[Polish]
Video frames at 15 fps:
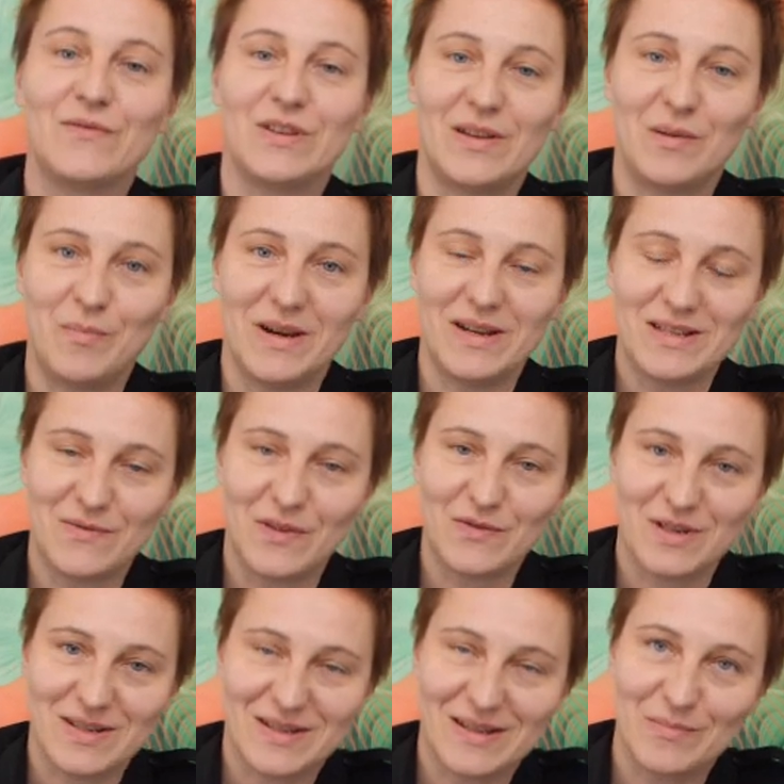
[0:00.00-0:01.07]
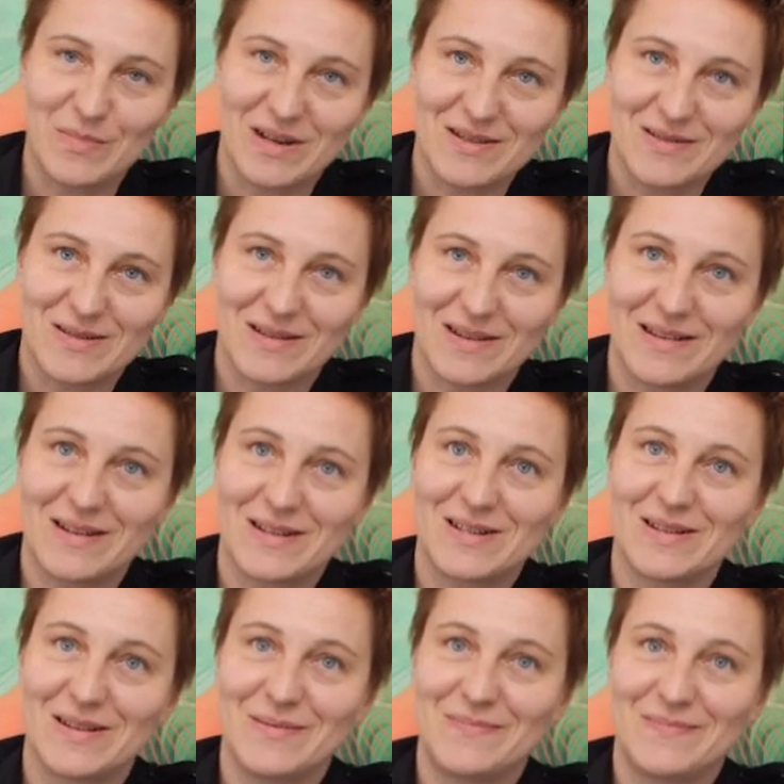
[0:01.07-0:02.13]
Witam Państwa wszystkich bardzo
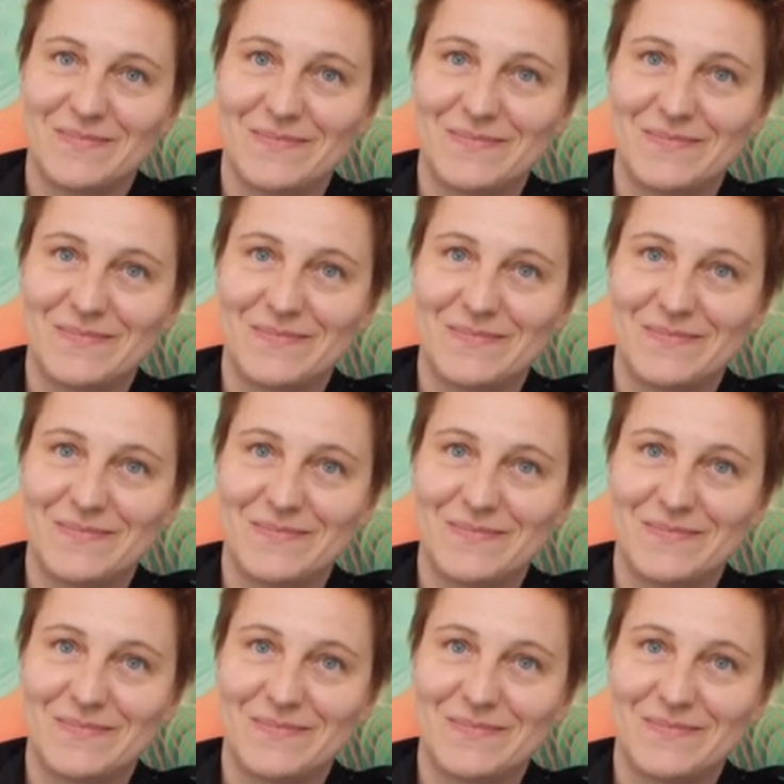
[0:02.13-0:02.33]
serdecznie.